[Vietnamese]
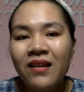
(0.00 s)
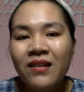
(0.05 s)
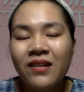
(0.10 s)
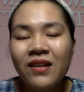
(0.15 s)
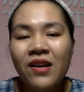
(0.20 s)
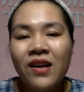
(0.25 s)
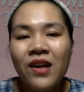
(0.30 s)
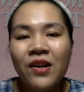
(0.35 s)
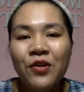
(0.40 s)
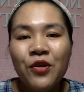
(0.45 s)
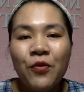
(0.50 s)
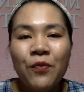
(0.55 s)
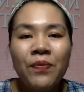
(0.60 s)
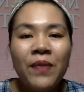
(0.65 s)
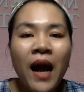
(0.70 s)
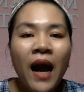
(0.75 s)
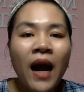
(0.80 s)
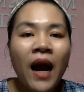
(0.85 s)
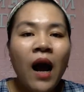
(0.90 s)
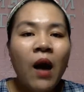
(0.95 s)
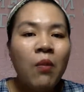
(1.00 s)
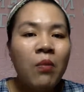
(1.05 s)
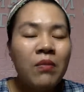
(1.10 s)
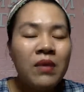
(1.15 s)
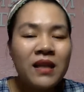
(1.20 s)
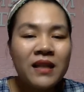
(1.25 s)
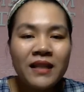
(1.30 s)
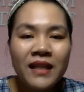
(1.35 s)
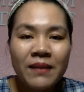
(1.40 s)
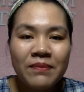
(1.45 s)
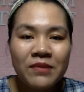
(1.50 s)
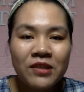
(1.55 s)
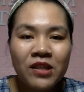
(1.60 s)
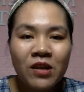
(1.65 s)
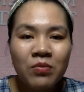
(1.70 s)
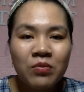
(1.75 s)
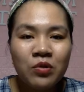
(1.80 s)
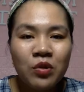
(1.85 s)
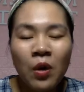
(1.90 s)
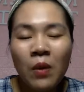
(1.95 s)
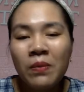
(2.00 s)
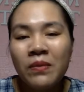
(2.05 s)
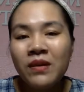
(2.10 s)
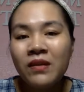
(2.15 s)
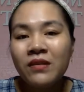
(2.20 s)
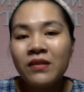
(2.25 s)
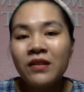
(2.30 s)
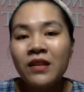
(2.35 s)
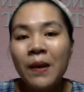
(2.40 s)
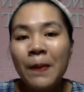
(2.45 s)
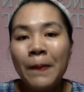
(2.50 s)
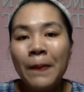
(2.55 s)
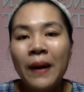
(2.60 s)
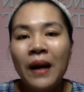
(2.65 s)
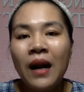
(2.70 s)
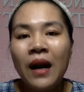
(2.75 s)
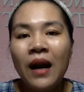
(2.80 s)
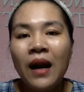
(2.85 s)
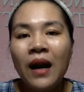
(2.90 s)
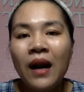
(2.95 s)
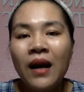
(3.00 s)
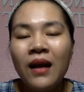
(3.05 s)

Cho nên chúng ta không biết chăm sóc tốt nhất cho mình